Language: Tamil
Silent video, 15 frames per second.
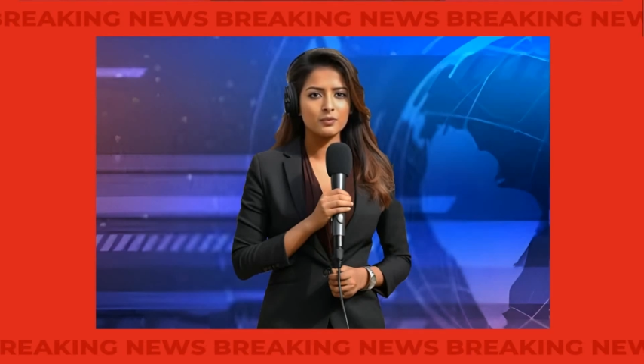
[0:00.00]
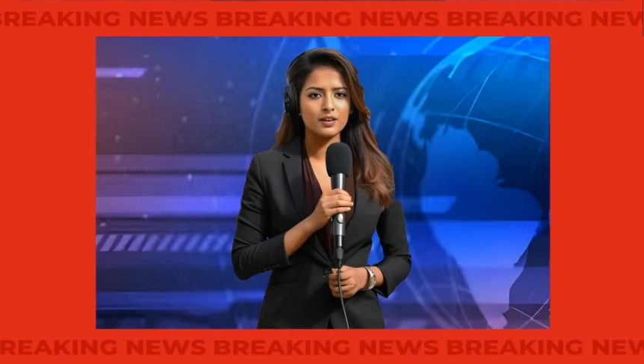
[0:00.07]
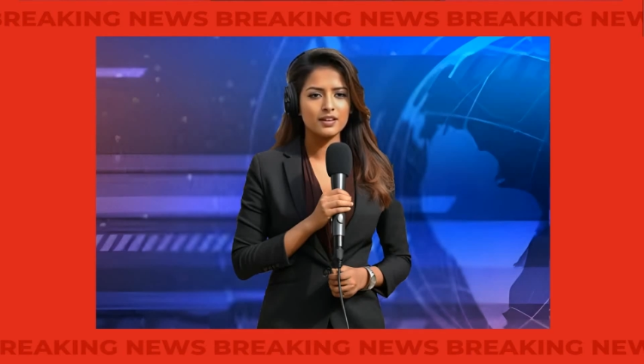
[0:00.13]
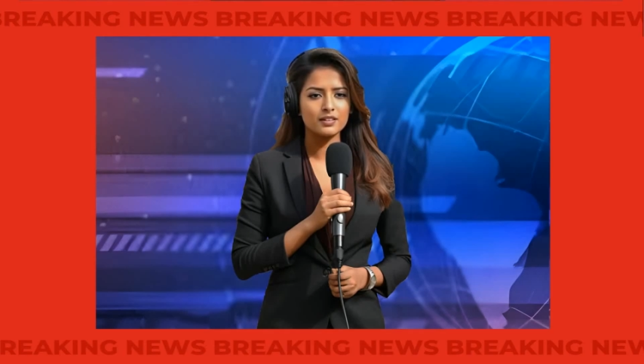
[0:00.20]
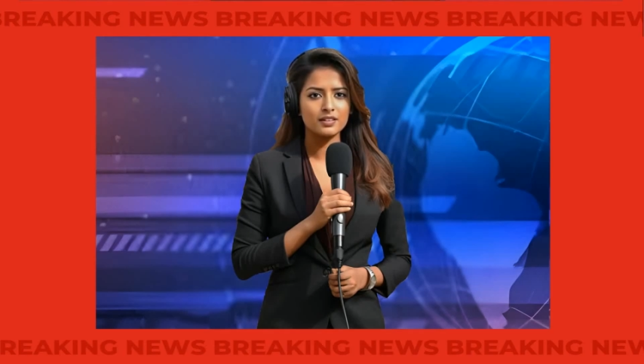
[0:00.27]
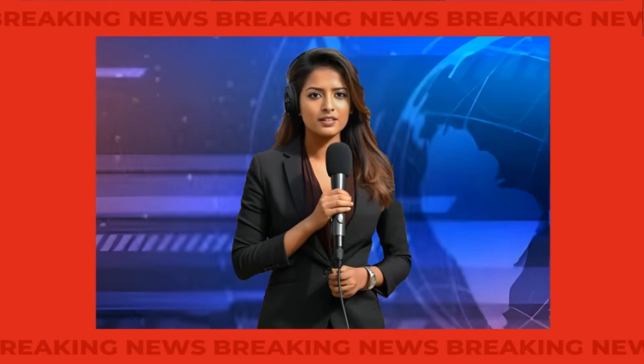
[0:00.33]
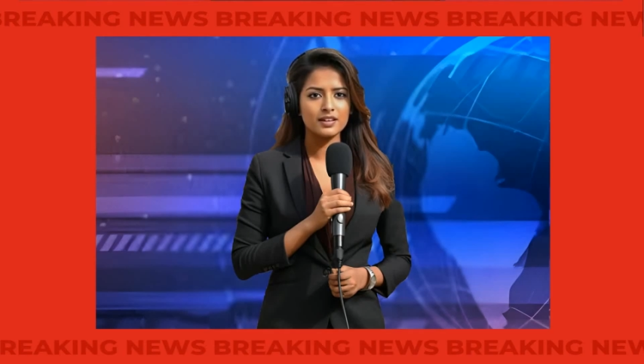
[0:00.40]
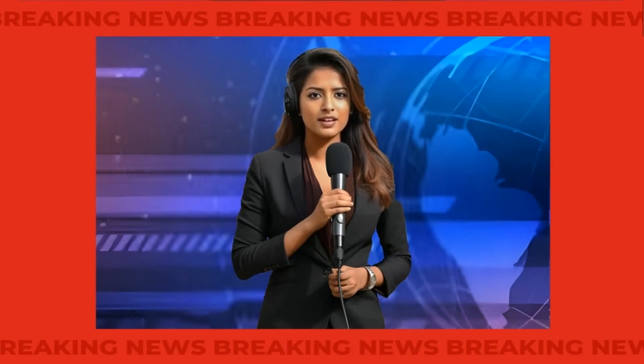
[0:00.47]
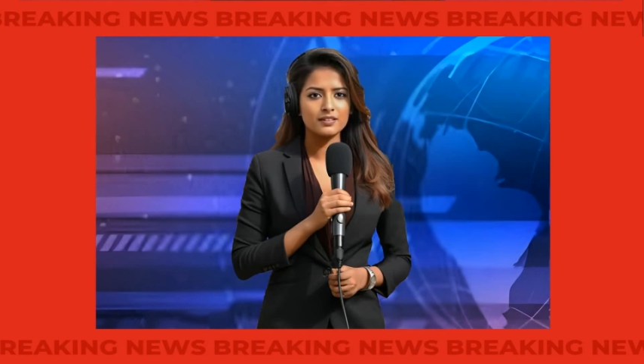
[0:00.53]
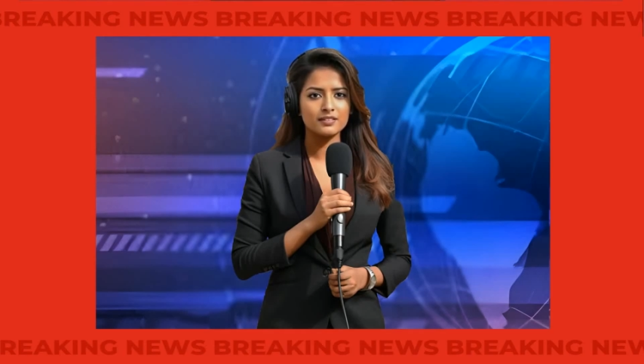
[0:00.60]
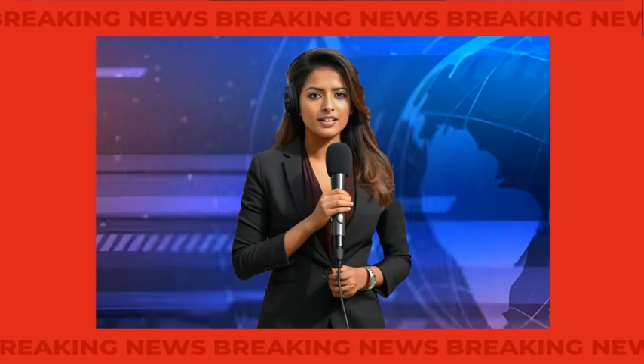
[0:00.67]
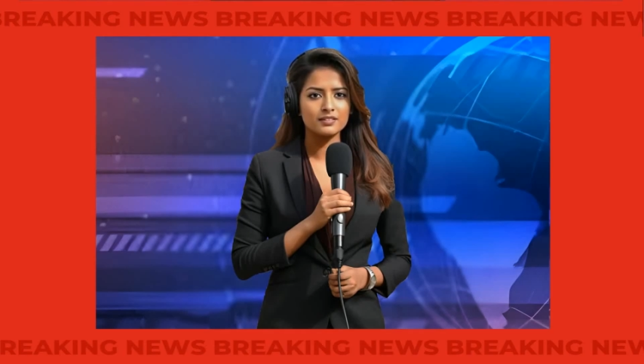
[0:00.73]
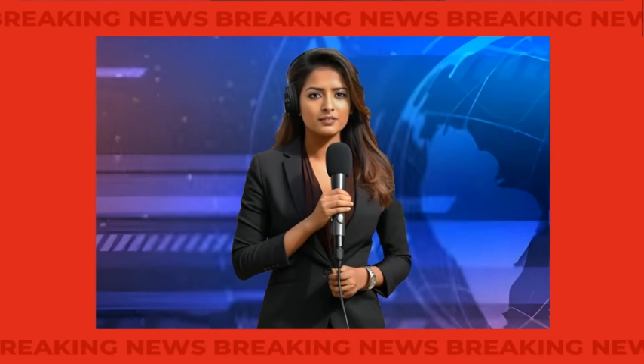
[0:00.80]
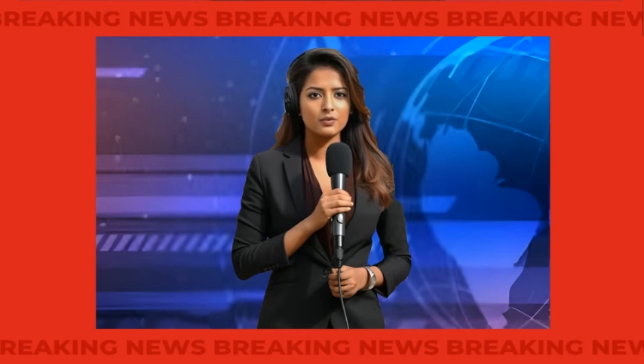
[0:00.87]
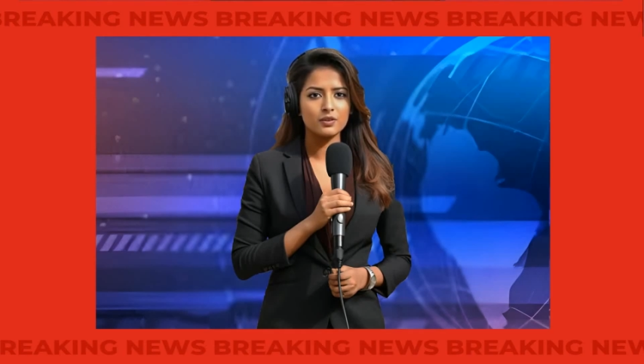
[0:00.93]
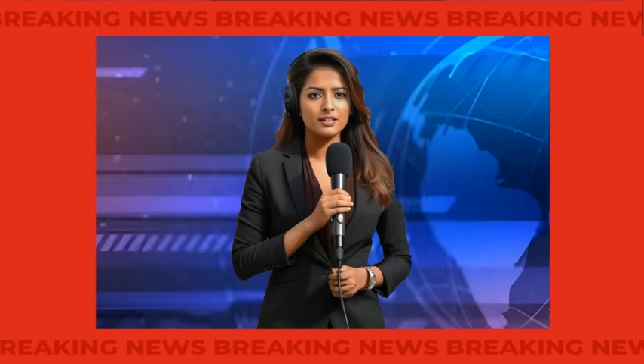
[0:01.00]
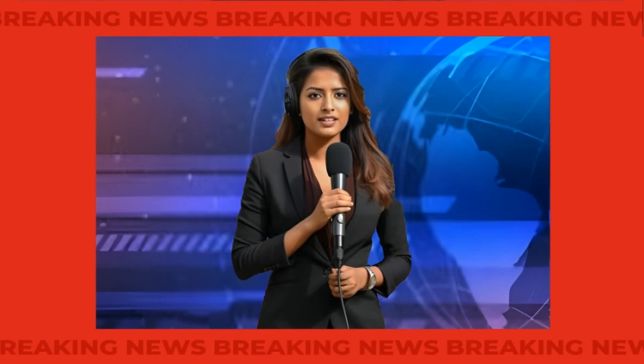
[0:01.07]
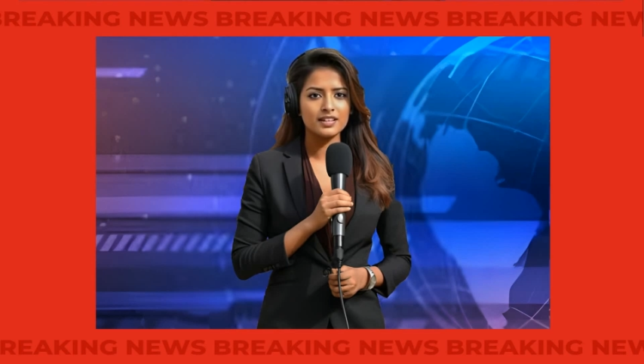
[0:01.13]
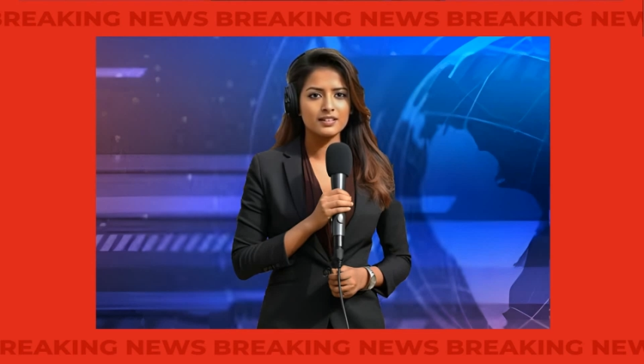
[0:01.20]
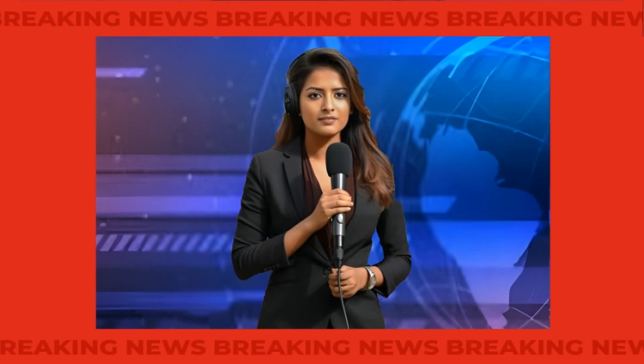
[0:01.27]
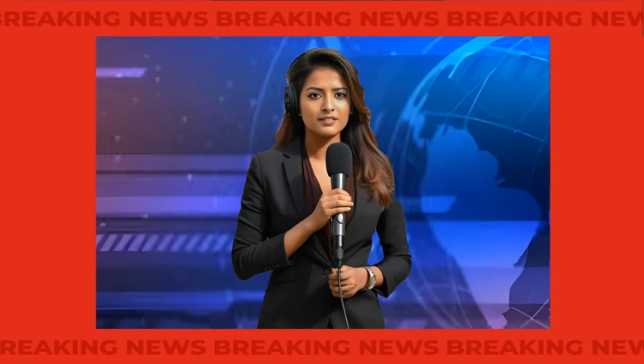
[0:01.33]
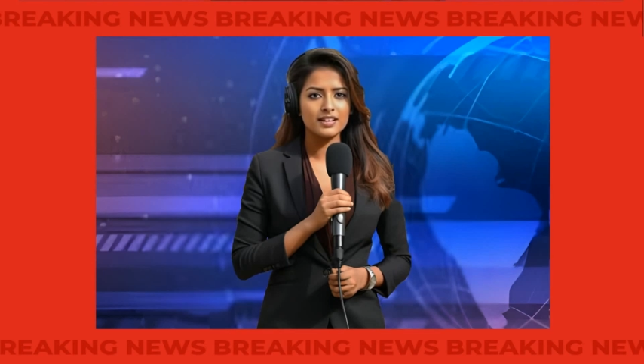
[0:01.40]
உலகளாவிய
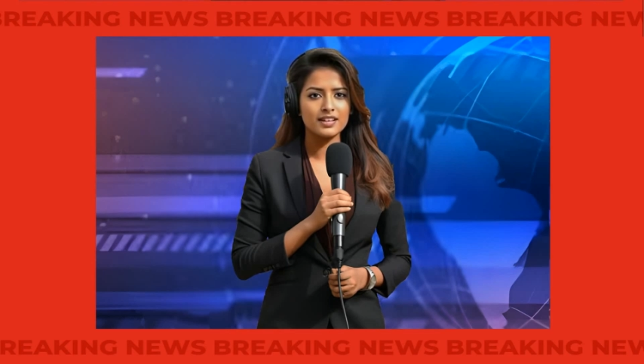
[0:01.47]
குறியீட்டு